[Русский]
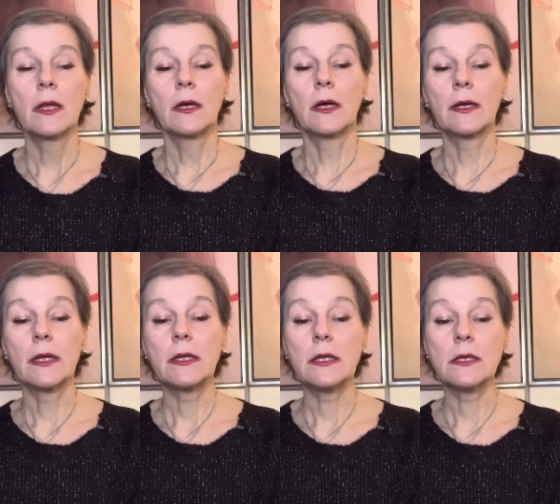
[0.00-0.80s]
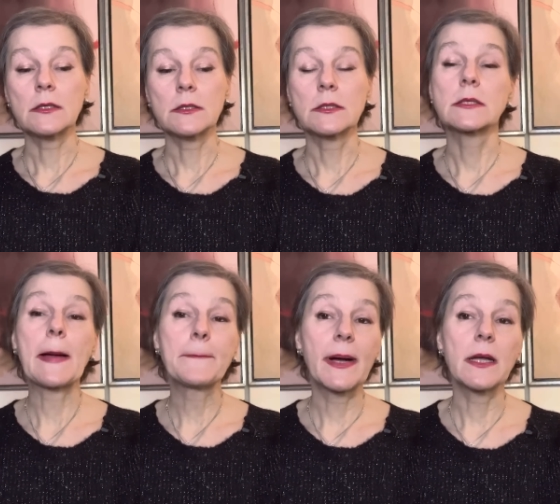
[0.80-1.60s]
э, и
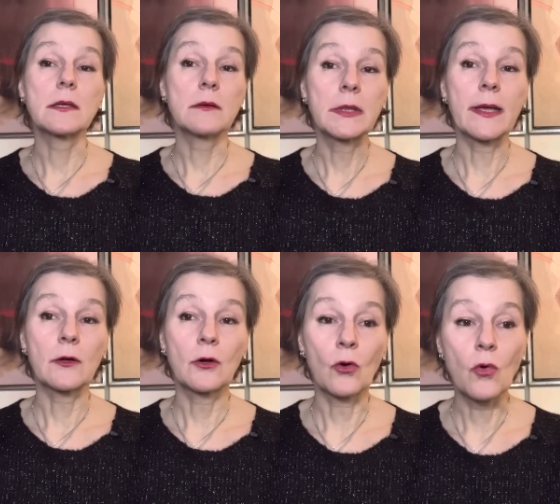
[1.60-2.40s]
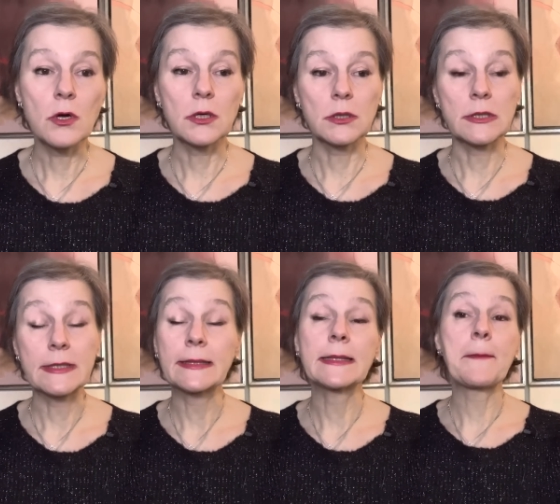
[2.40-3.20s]
компании BlackRock
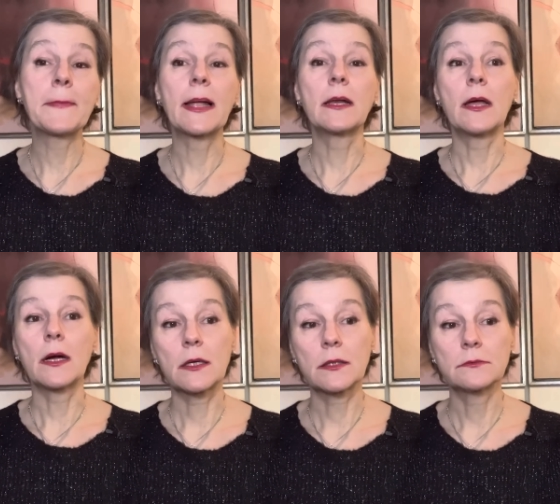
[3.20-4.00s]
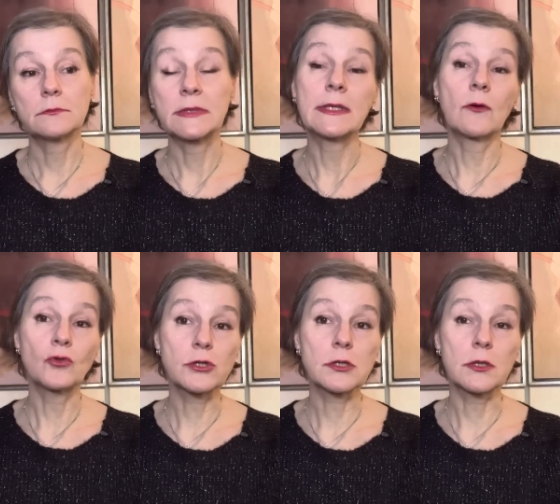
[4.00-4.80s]
на полях
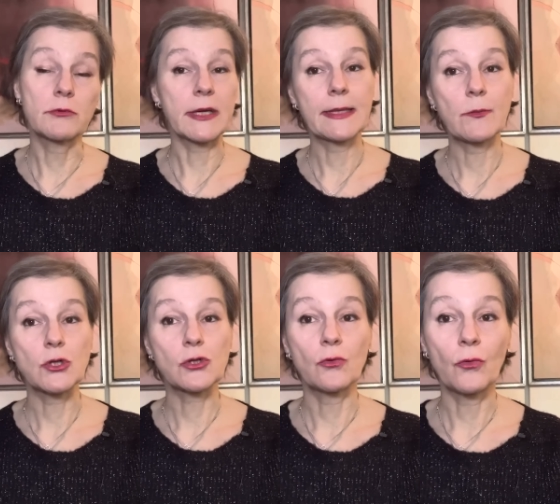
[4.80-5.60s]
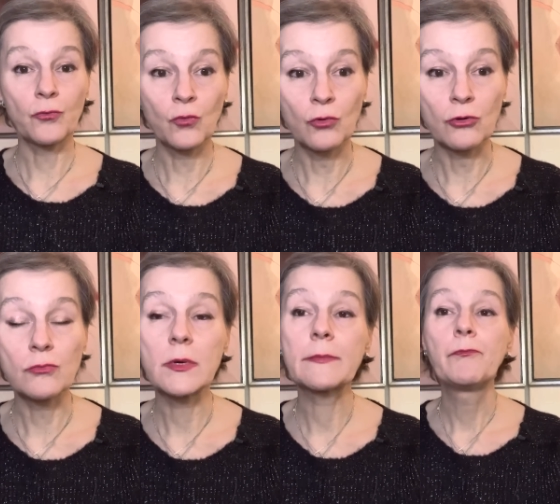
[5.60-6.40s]
Давосского экономического
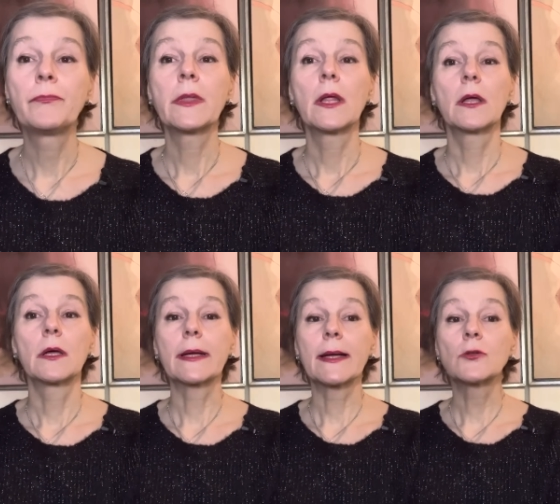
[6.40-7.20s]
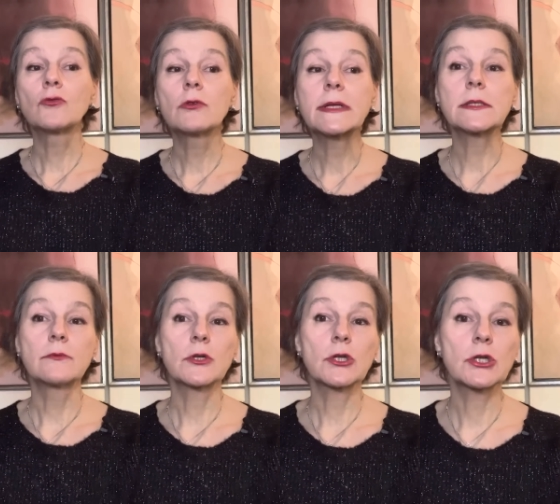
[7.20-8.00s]
форума – Э, который
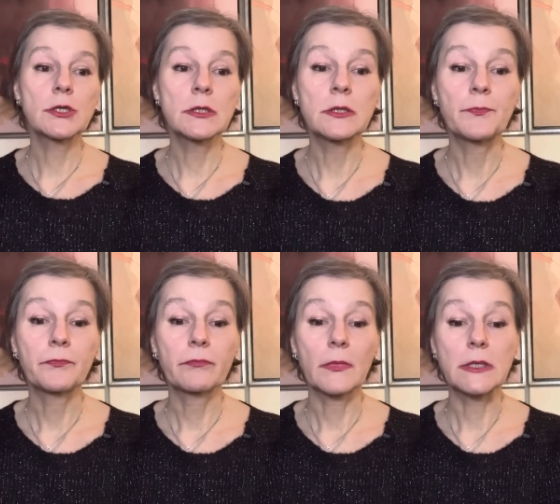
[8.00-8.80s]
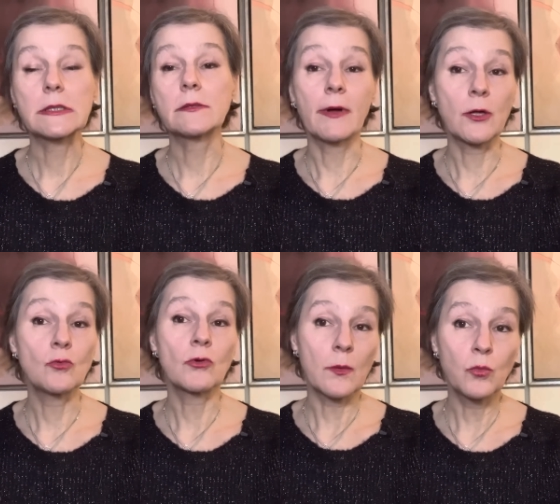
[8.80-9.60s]
завершил э,
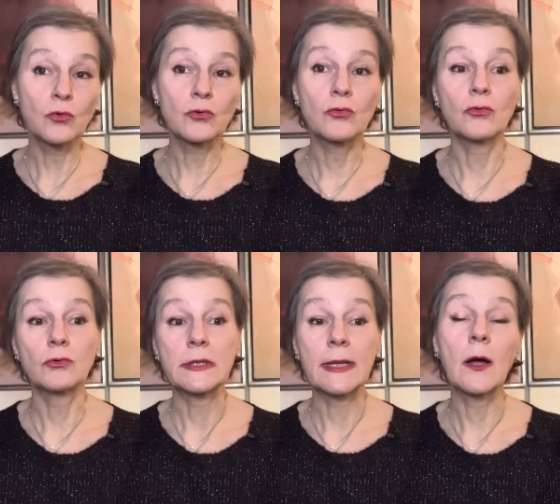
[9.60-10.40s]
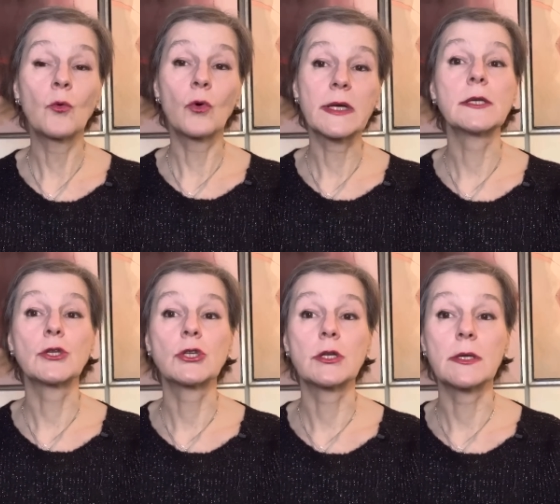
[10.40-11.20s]
свою работу на
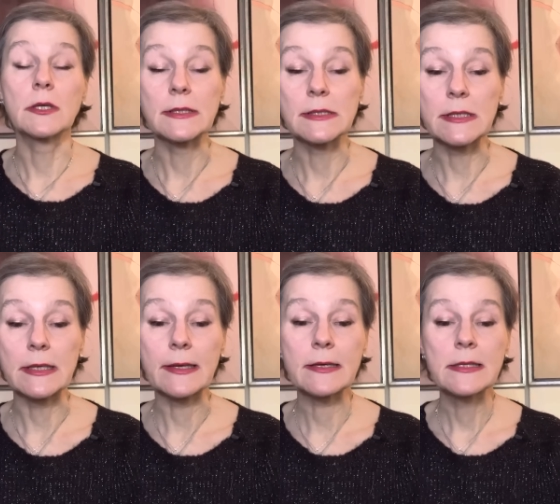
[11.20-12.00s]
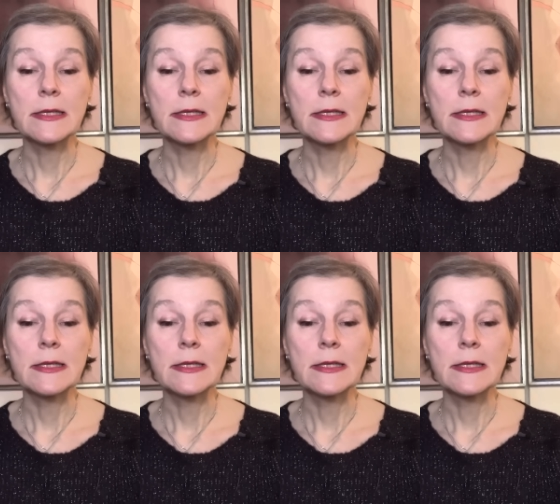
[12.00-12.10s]
уходящей неделе.